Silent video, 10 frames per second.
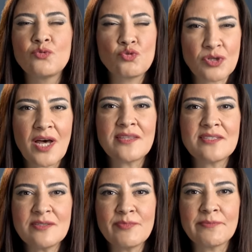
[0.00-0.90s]
Tuzu
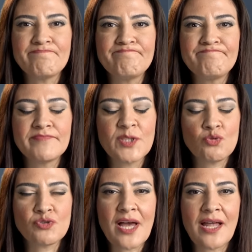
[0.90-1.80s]
attın mı?
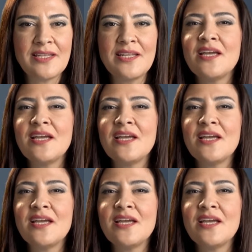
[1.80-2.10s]
Güzel.